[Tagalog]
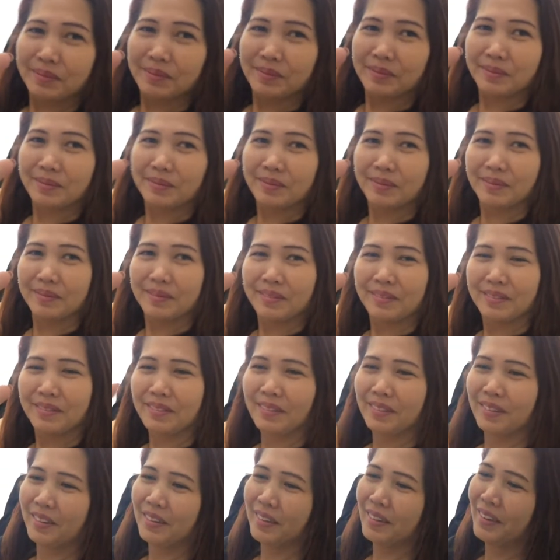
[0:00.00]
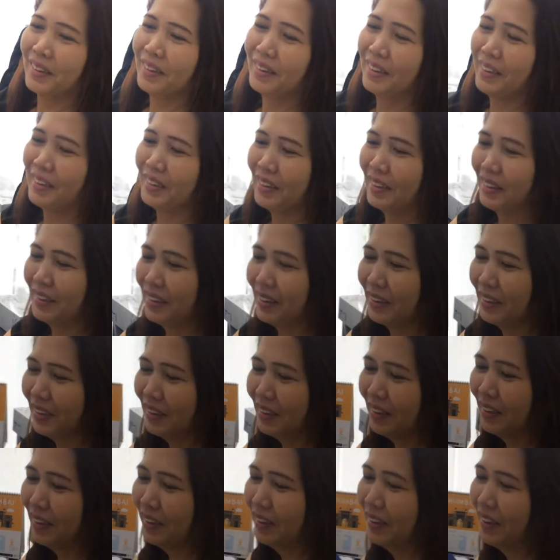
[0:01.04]
yun. Ikaw.
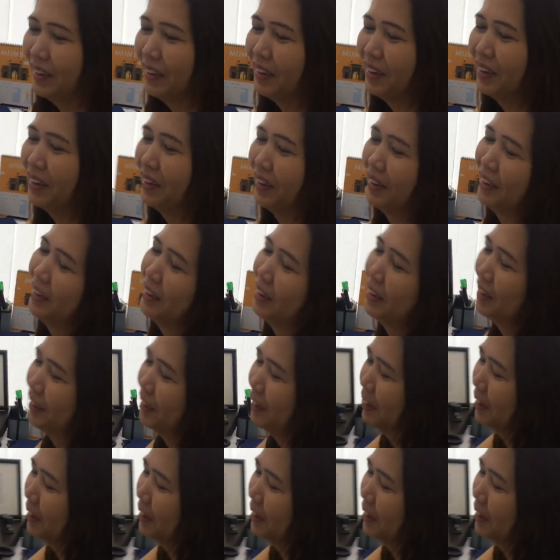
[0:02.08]
God has a